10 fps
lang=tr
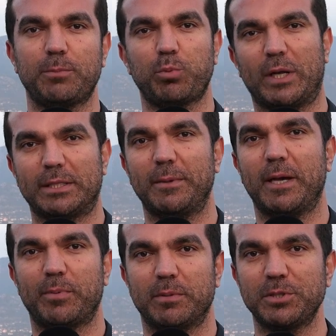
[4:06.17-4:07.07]
da puanlama
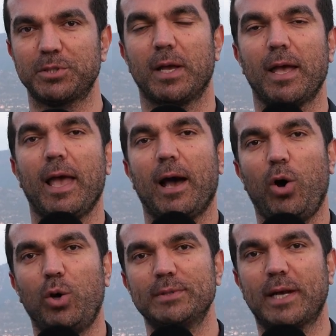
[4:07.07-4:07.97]
yapılmış.
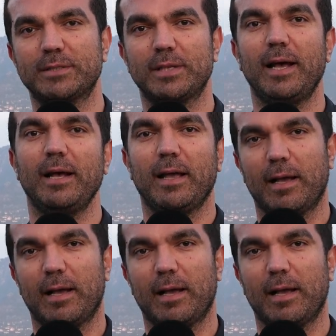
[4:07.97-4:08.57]
Oradaysa